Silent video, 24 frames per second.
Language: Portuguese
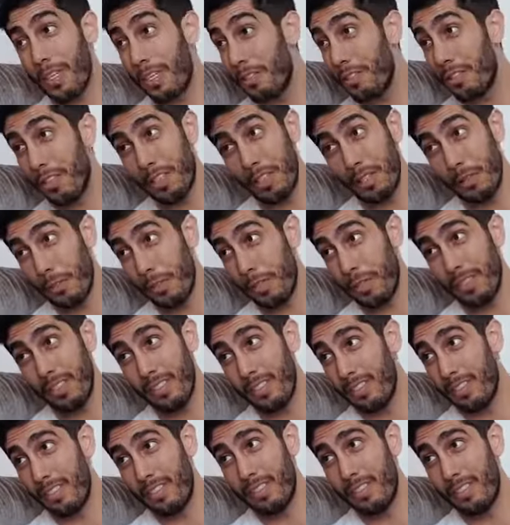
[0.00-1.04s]
tenho dinheiro pra
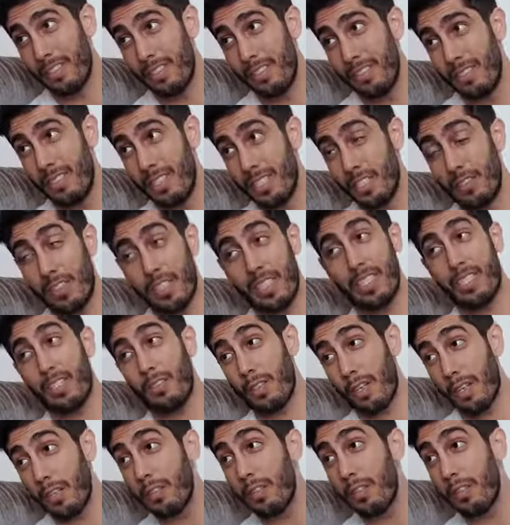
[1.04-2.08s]
isso. A gente vai casar no
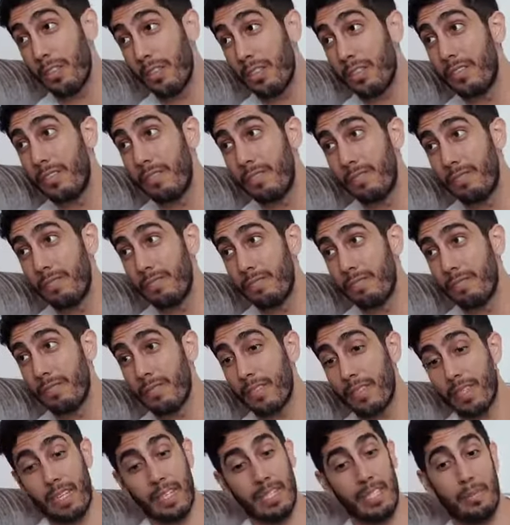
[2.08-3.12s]
cartório.
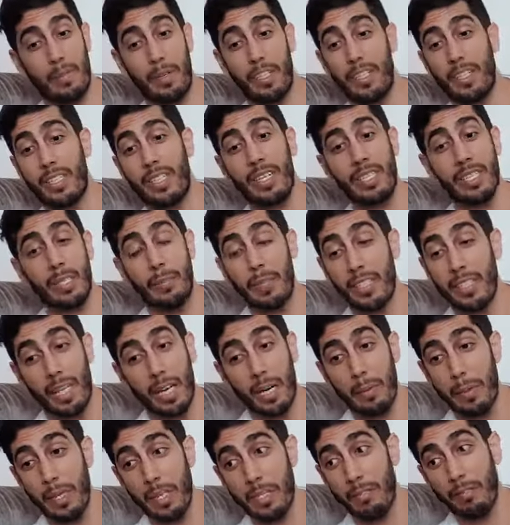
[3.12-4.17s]
Casamento é casamento, dá
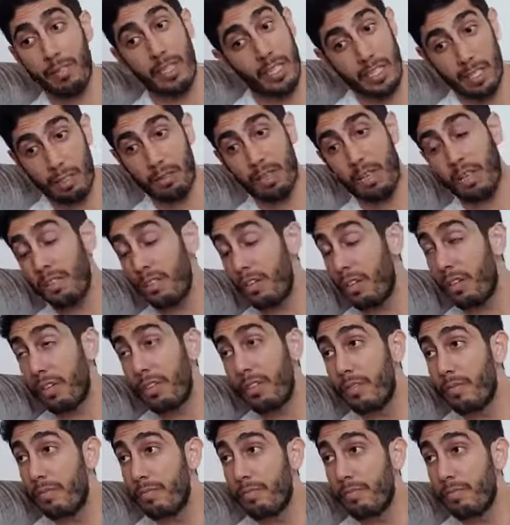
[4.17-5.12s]
na mesma, um casar no cartório.